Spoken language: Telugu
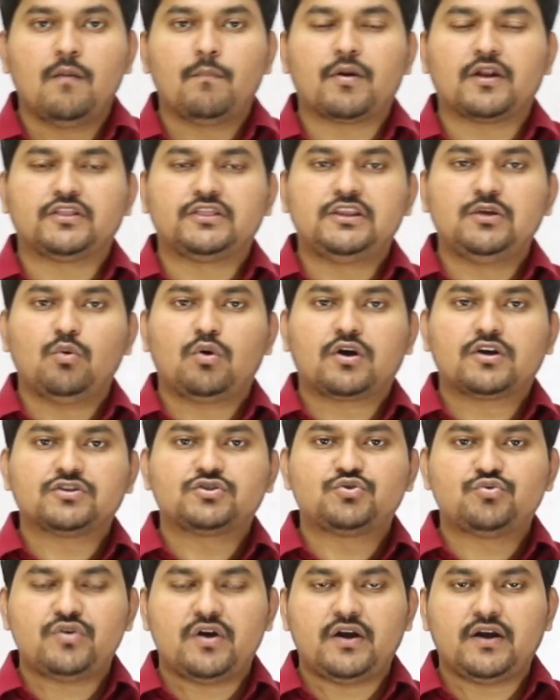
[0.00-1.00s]
ప్రతి ఒక్క
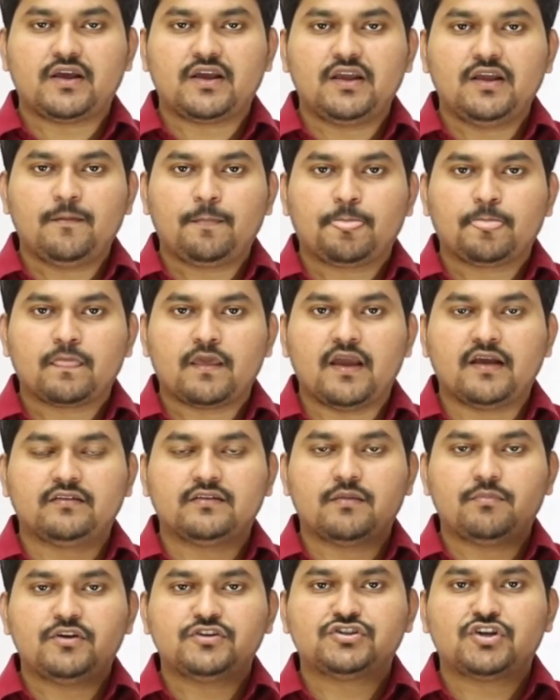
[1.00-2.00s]
స్టూడెంట్కి
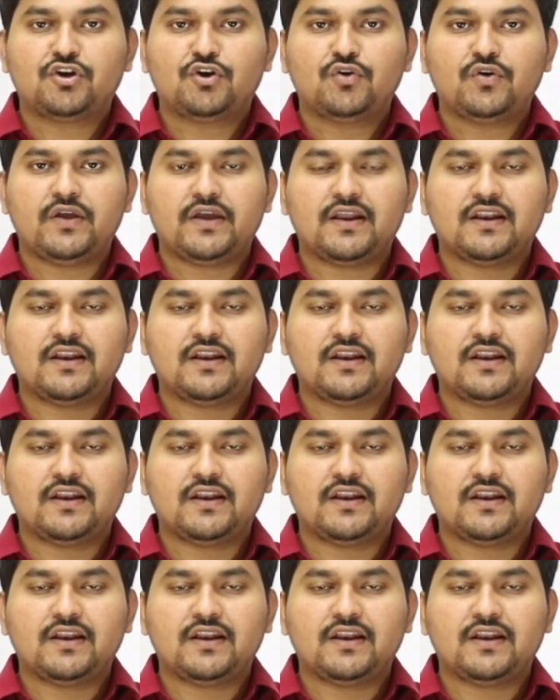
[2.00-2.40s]
ఎగ్జామినేషన్లో